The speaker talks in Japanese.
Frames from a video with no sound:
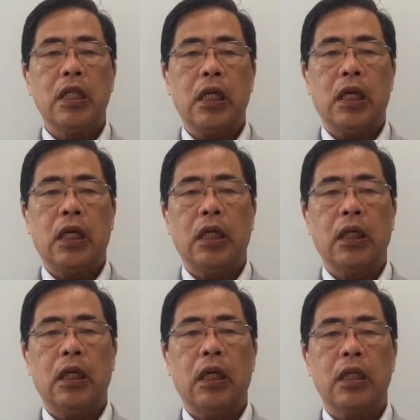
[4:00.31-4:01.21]
れた
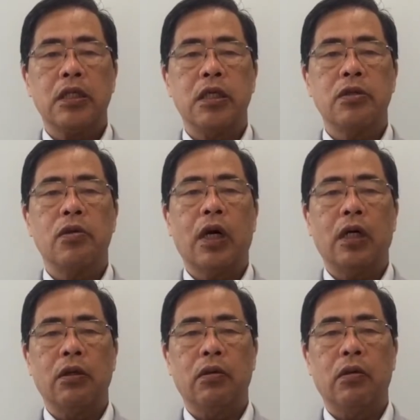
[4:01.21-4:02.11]
生存
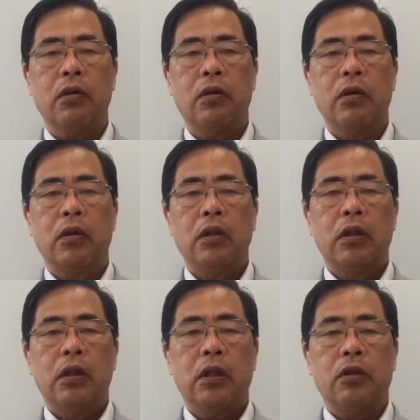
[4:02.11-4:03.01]
環境、
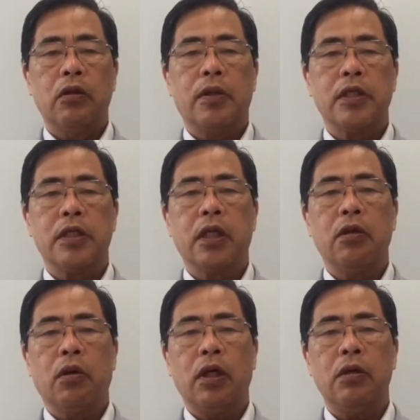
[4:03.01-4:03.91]
例えば資
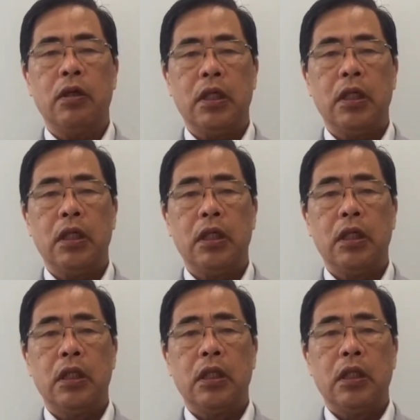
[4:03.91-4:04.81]
源とかエネルギー、
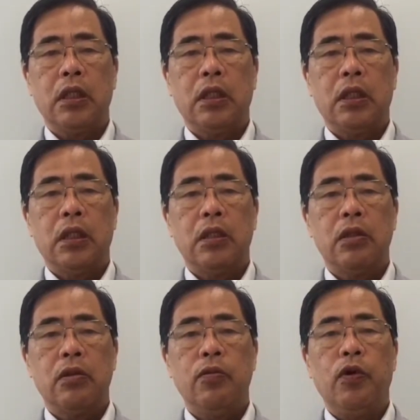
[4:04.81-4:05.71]

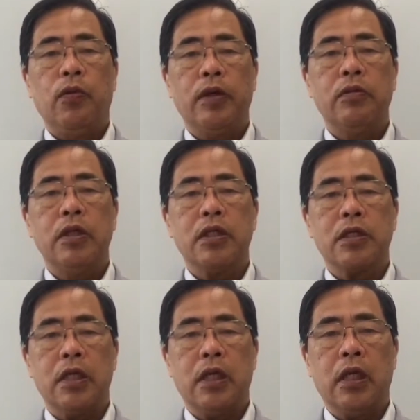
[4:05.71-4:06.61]
そういうものをめぐってで
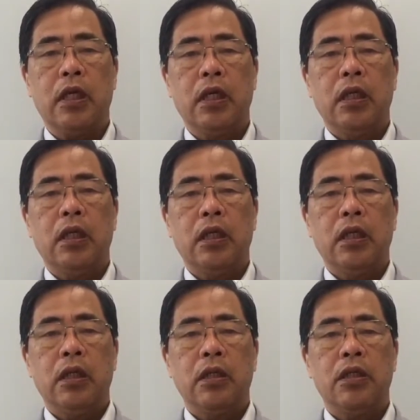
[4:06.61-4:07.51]
すね、
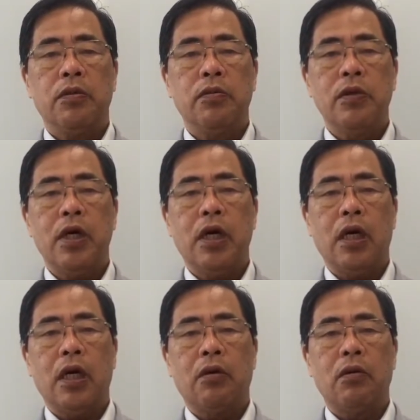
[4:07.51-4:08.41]
自分
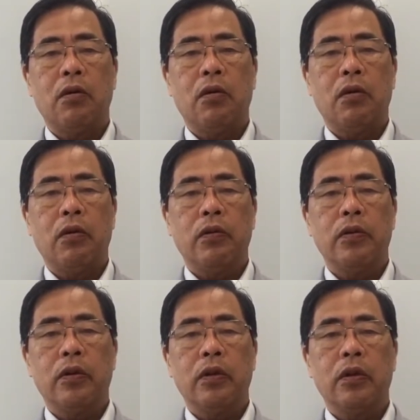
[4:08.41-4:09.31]
が、あの、